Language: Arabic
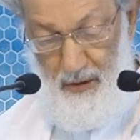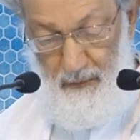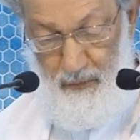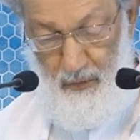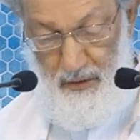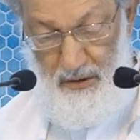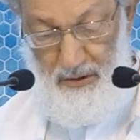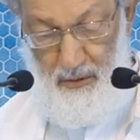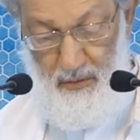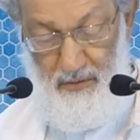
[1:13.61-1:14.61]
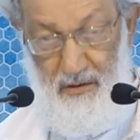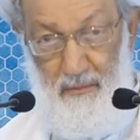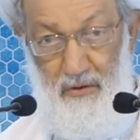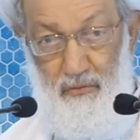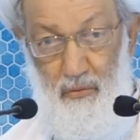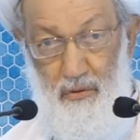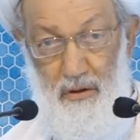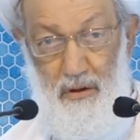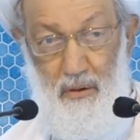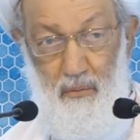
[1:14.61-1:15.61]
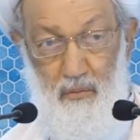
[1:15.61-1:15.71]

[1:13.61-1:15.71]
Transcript: الفرقة والتمزق